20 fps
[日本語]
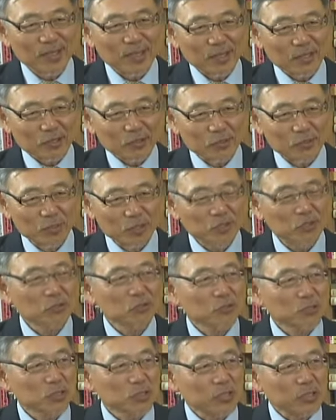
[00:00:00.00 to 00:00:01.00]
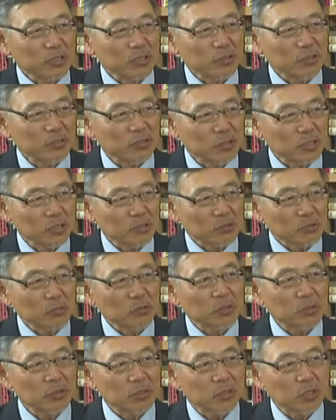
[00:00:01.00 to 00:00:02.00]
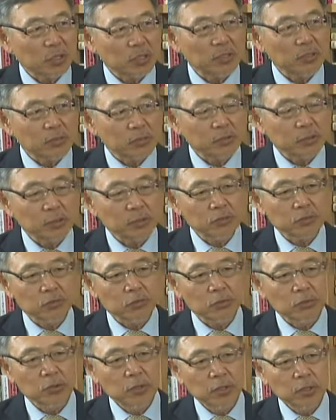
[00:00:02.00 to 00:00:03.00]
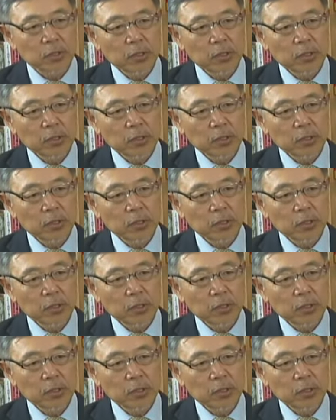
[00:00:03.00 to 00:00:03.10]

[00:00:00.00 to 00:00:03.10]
うん、あの民主党の政権政権の時にからですねその、